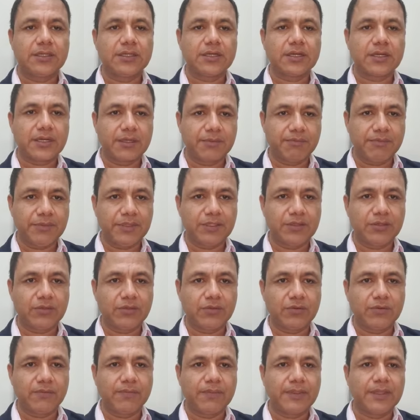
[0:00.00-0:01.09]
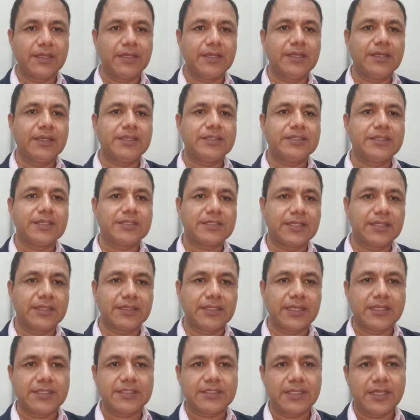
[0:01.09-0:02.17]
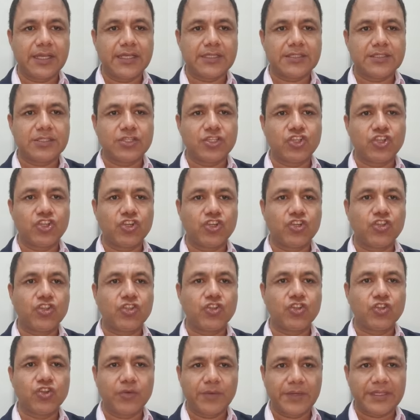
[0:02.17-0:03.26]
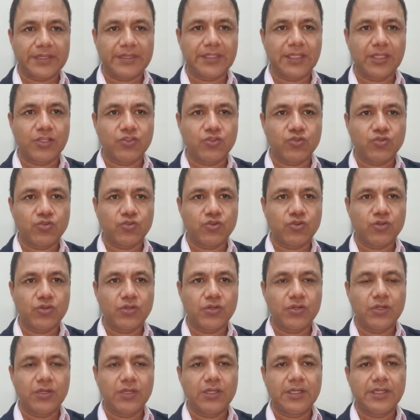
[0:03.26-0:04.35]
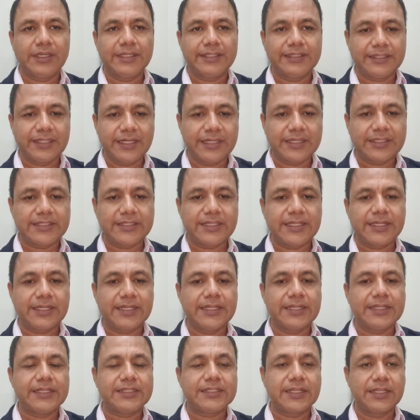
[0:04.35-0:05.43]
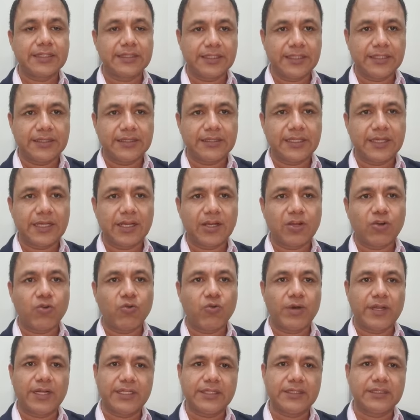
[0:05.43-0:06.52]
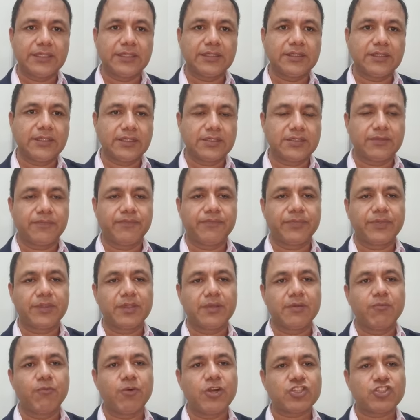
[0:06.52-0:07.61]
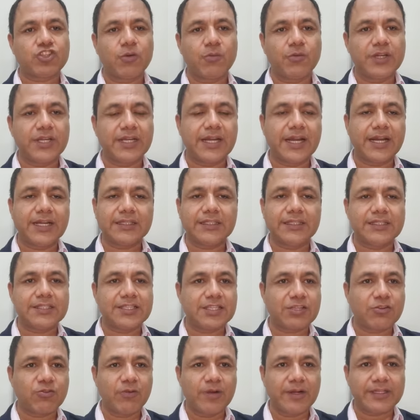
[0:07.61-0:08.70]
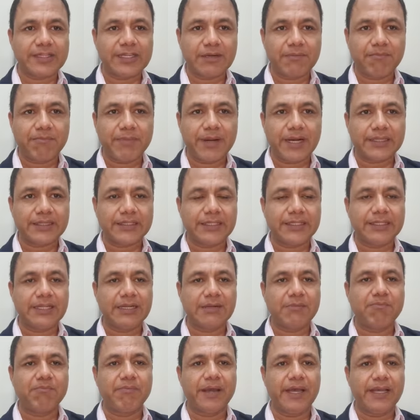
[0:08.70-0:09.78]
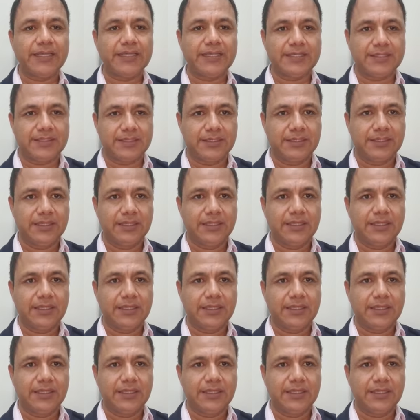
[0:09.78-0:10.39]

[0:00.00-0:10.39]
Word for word: Repito, 66 91 13 70 43. Puedes comunicarte desde cualquier parte del país,